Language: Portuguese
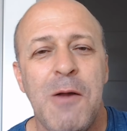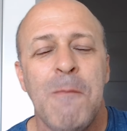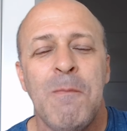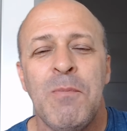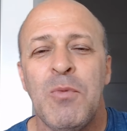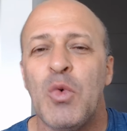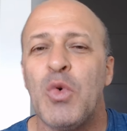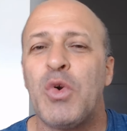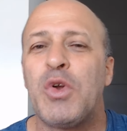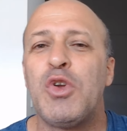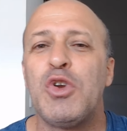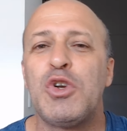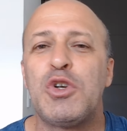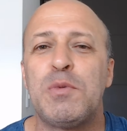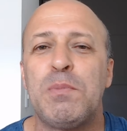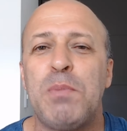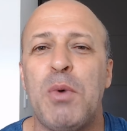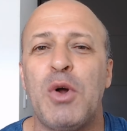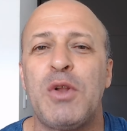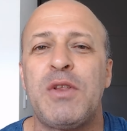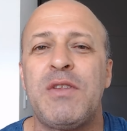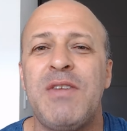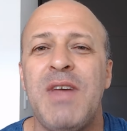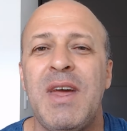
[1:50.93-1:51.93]
o que o
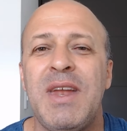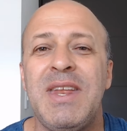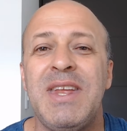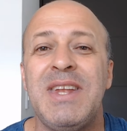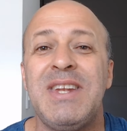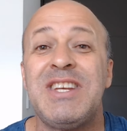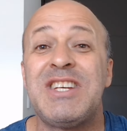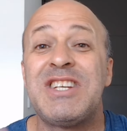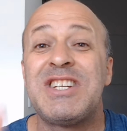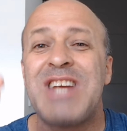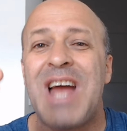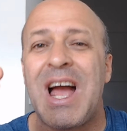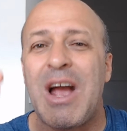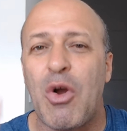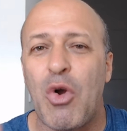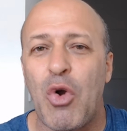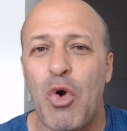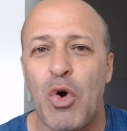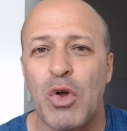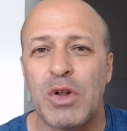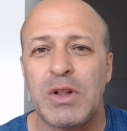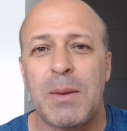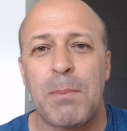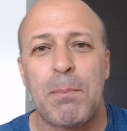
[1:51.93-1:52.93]
esporte seria de
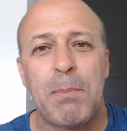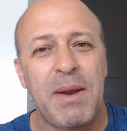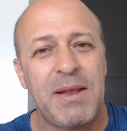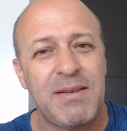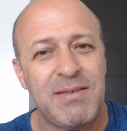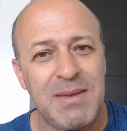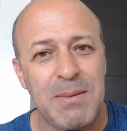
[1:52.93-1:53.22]
chacota para essa